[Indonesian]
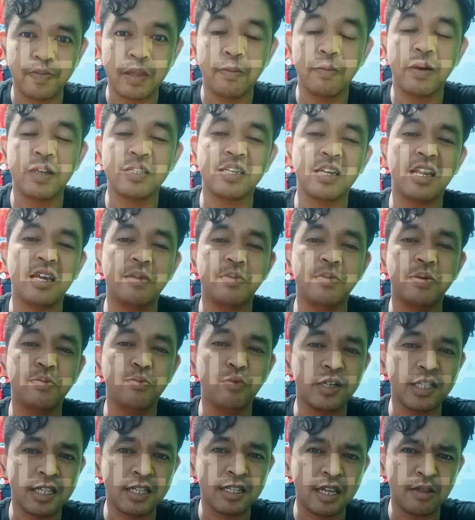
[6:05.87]
masalah
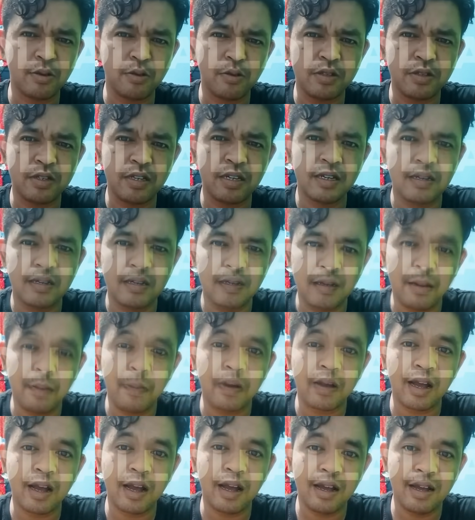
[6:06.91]
pembuatan tatonya.
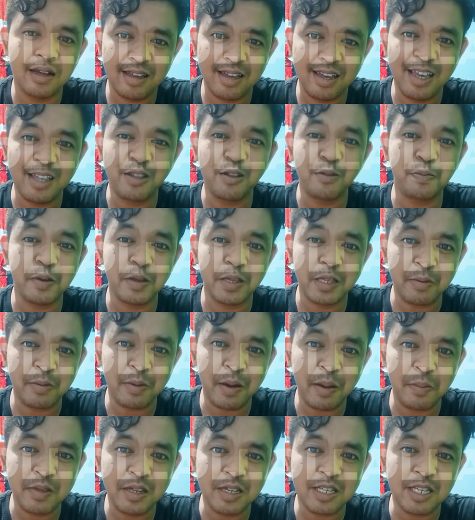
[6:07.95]
Apakah itu
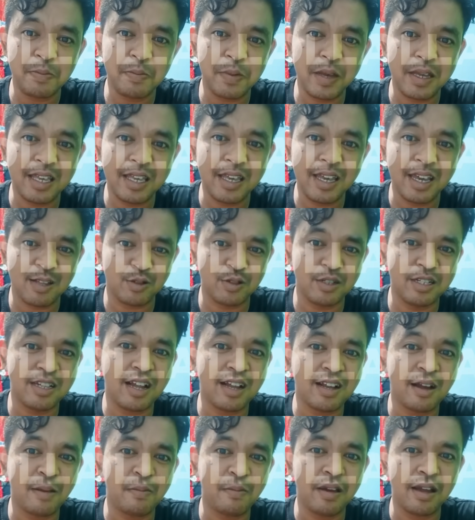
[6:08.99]
penyebabnya si Peggy harus
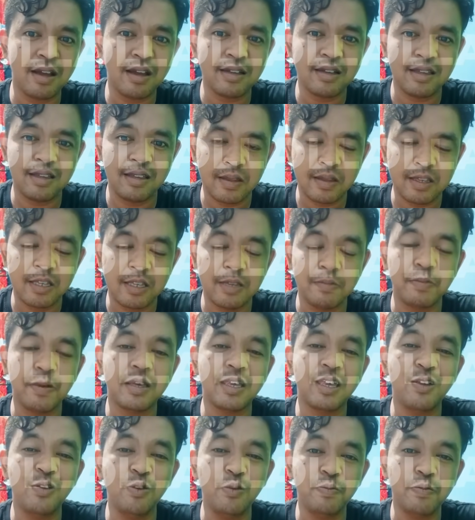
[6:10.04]
ditangkap lagi? Si
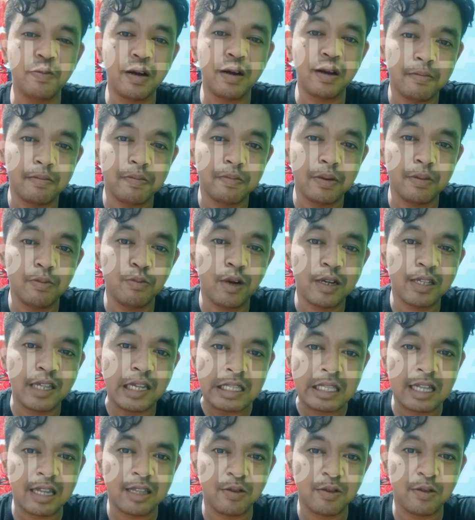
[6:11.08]
Peggy lupa
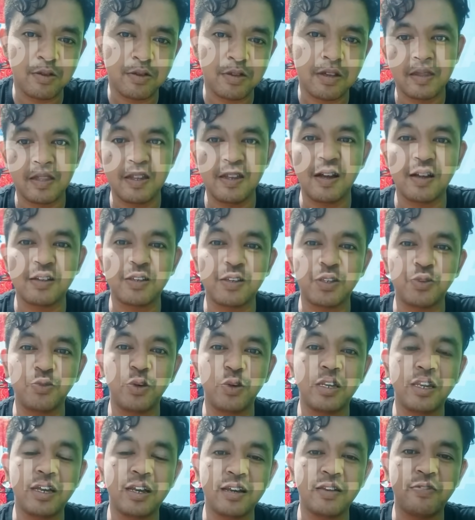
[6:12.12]
pembuatan tatonya, tidak
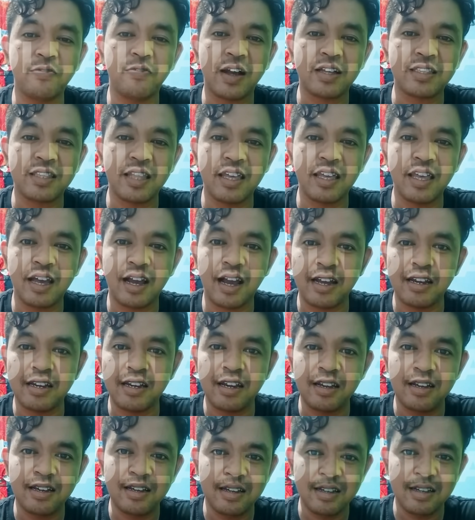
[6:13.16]
sesuai dengan fakta yang
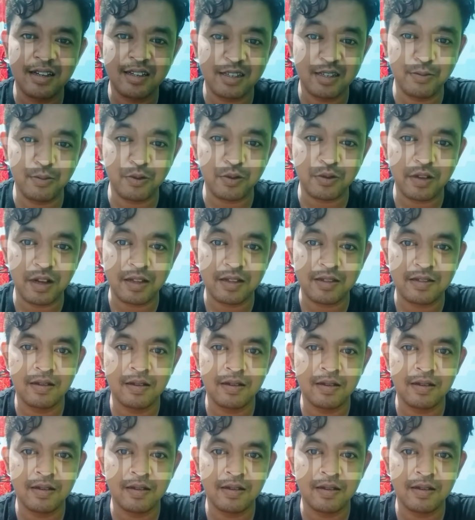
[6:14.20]
Anda sebutkan.